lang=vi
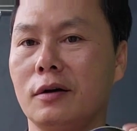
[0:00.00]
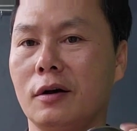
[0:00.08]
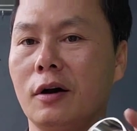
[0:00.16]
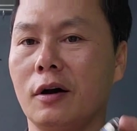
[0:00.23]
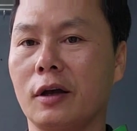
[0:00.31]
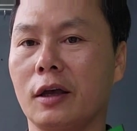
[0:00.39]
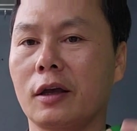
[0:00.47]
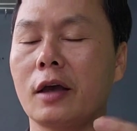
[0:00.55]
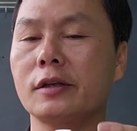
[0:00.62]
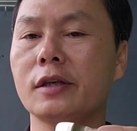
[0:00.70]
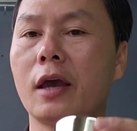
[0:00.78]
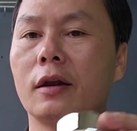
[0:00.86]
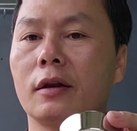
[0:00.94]
hở cái cây
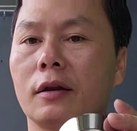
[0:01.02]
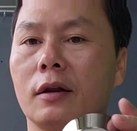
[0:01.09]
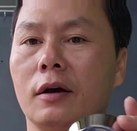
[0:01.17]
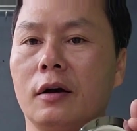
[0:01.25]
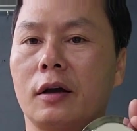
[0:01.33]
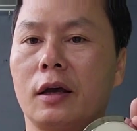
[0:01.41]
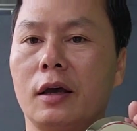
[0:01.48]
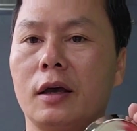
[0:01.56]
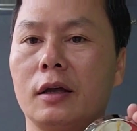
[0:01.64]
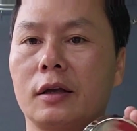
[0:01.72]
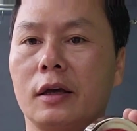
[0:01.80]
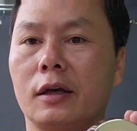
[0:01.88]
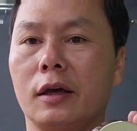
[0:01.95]
sen hở cái ờ,
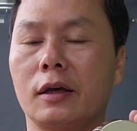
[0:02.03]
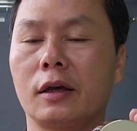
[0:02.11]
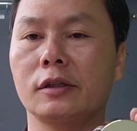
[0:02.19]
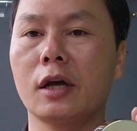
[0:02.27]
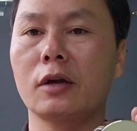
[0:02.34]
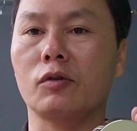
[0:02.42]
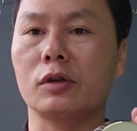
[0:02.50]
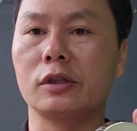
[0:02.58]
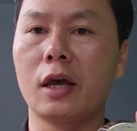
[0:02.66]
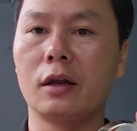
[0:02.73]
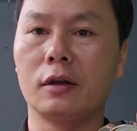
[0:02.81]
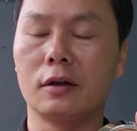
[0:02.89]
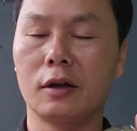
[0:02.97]
cái cái cái chân của
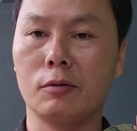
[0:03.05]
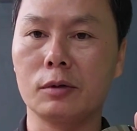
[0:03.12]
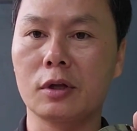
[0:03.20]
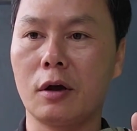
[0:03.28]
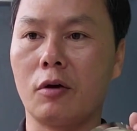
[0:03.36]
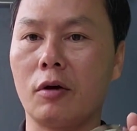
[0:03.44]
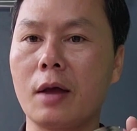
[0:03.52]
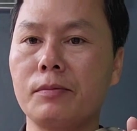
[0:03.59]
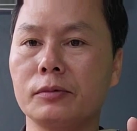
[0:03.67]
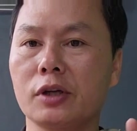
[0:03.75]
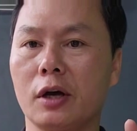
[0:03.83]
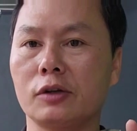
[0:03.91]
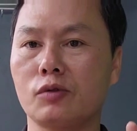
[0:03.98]
sen ấy, nếu thợ họ lắp
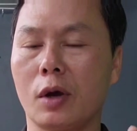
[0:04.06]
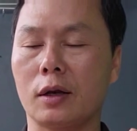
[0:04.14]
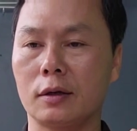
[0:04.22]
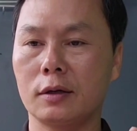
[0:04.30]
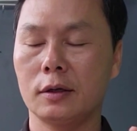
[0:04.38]
chờ chuẩn